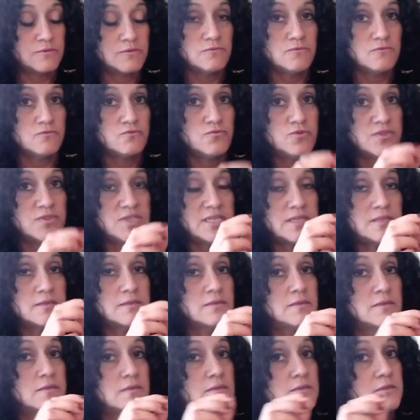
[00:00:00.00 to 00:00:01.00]
vous êtes
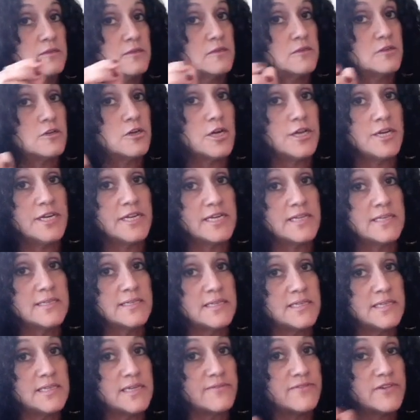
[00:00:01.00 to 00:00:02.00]

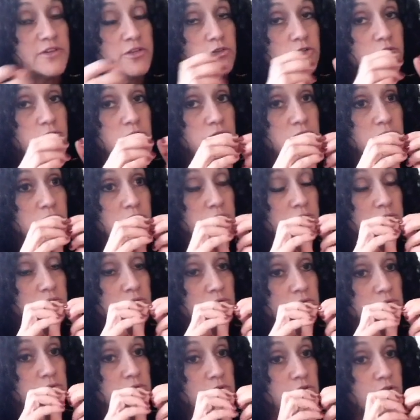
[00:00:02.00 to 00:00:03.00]
connecté avec un,
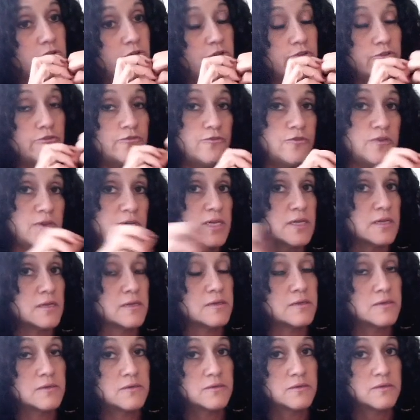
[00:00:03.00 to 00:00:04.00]
fil.
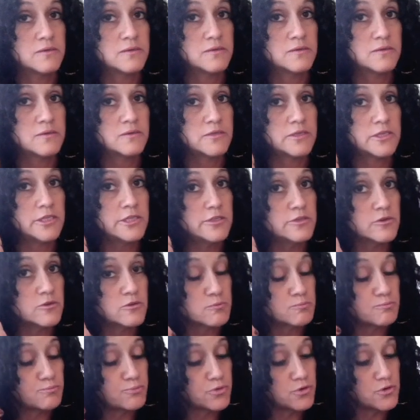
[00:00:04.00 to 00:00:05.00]
Donc,
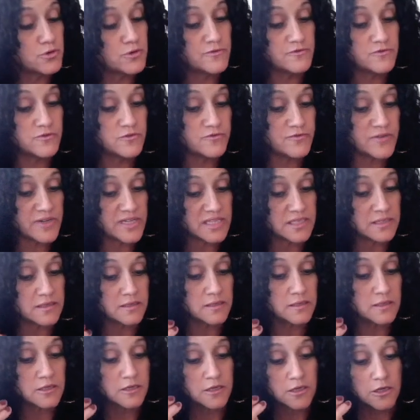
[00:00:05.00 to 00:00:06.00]
plus vous faites
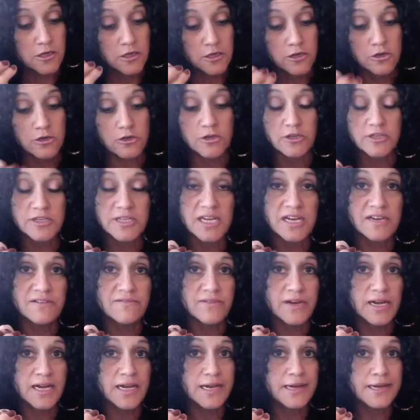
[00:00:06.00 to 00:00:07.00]
le
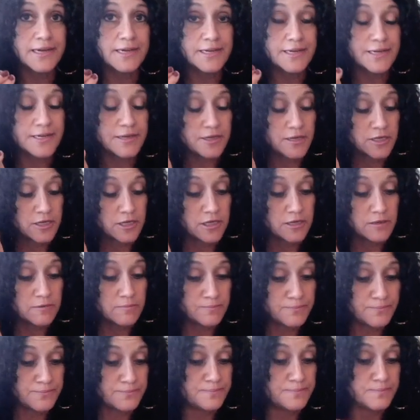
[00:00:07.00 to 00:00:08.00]
travail,
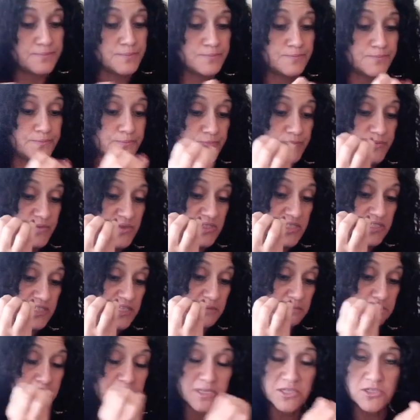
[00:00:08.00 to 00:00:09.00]

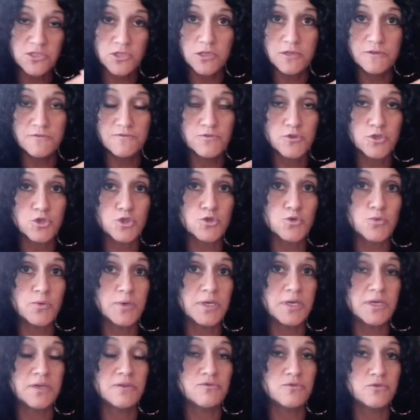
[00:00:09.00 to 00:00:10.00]
cette personne va
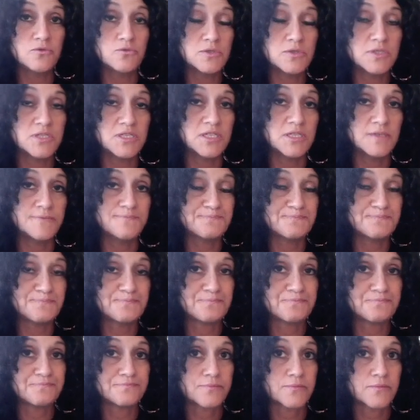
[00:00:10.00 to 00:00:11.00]
suivre aussi.
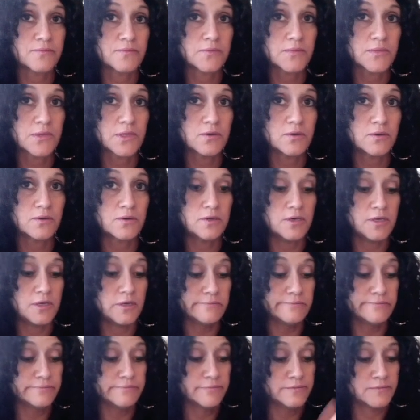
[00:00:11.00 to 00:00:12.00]
OK?
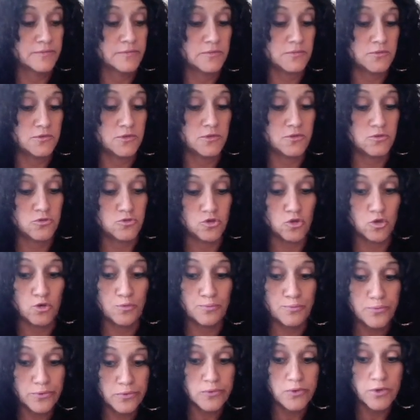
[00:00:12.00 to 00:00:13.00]
Donc, c'est un
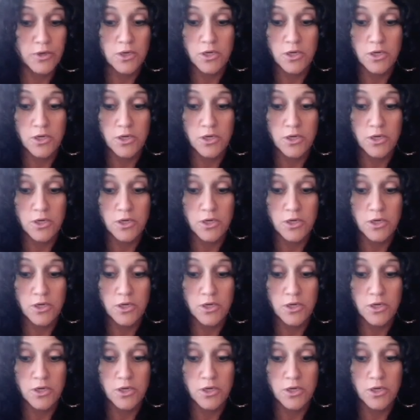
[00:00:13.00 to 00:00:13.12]
peu